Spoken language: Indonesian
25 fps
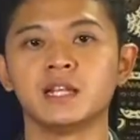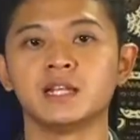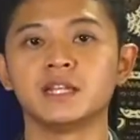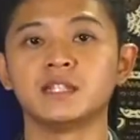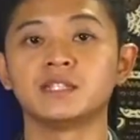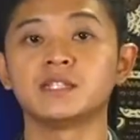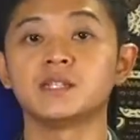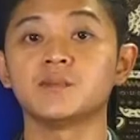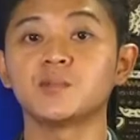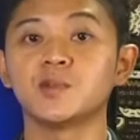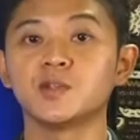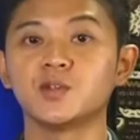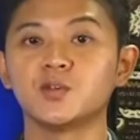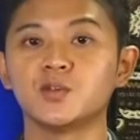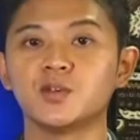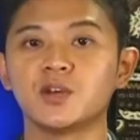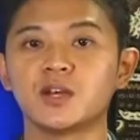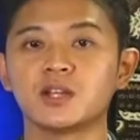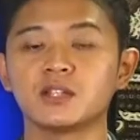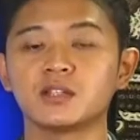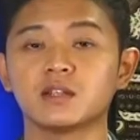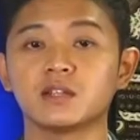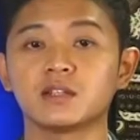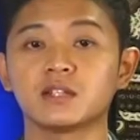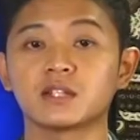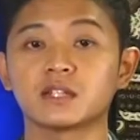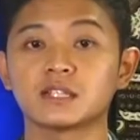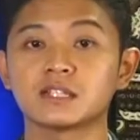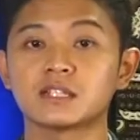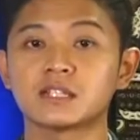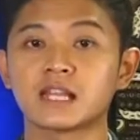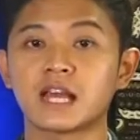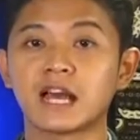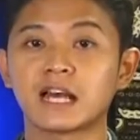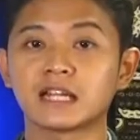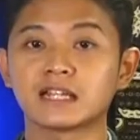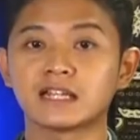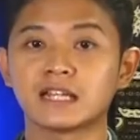diisi penyuluhan
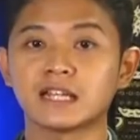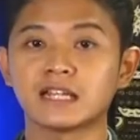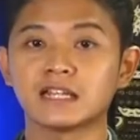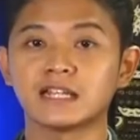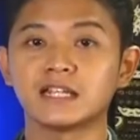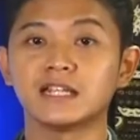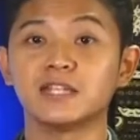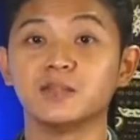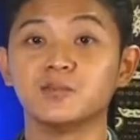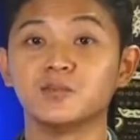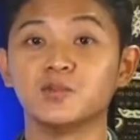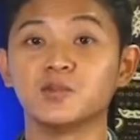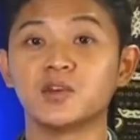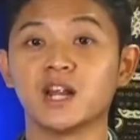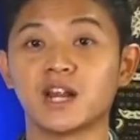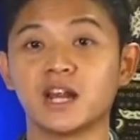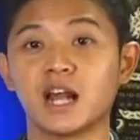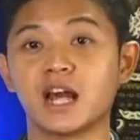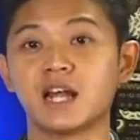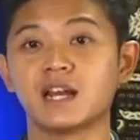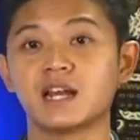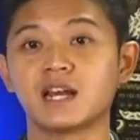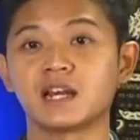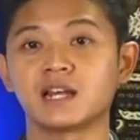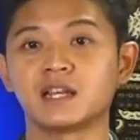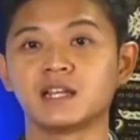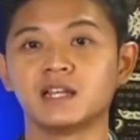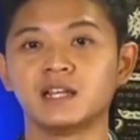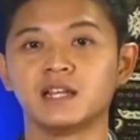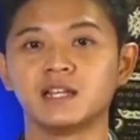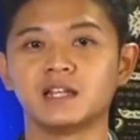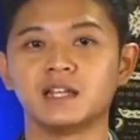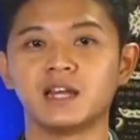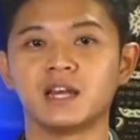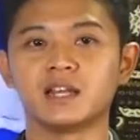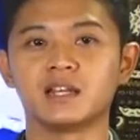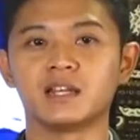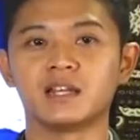kesehatan ibu dan anak
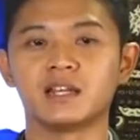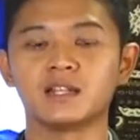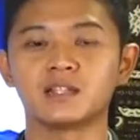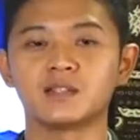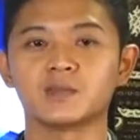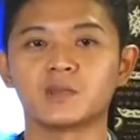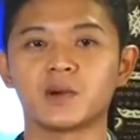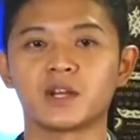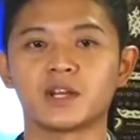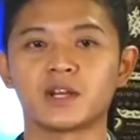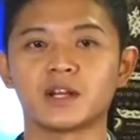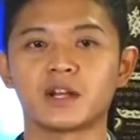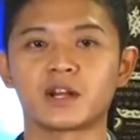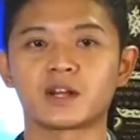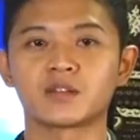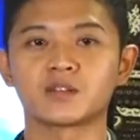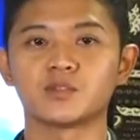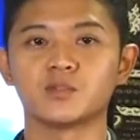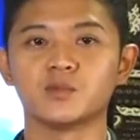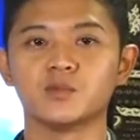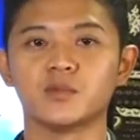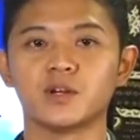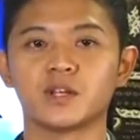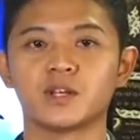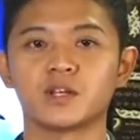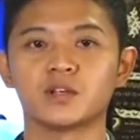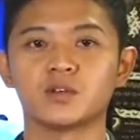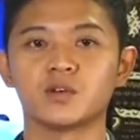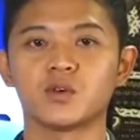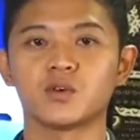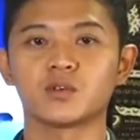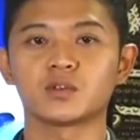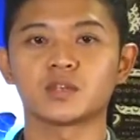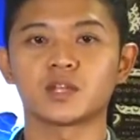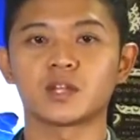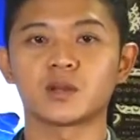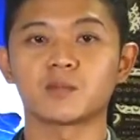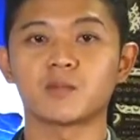dihadiri sebagai narasumber
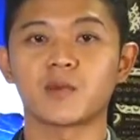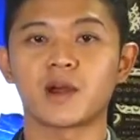Dr.